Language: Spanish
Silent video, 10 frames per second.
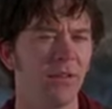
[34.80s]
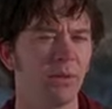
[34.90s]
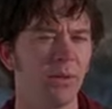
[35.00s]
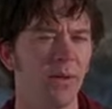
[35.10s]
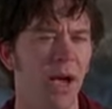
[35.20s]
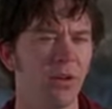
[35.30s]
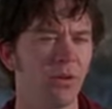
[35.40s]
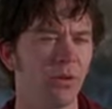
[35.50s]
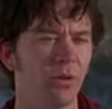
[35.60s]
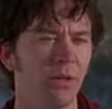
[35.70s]
¿Qué luz
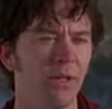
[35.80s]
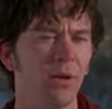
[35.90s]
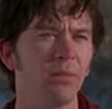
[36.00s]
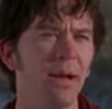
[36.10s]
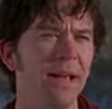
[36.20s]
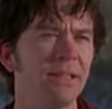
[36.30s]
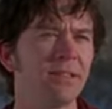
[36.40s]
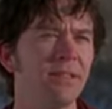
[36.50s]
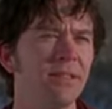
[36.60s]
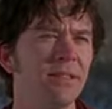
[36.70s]
refulge allá a través de la
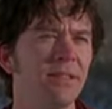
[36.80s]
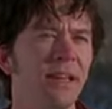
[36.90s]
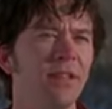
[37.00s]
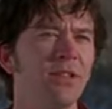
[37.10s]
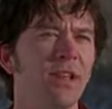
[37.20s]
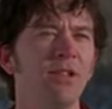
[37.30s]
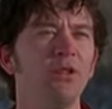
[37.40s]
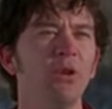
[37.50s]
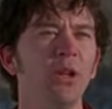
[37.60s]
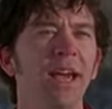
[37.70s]
ventana? Es el
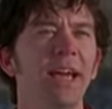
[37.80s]
este y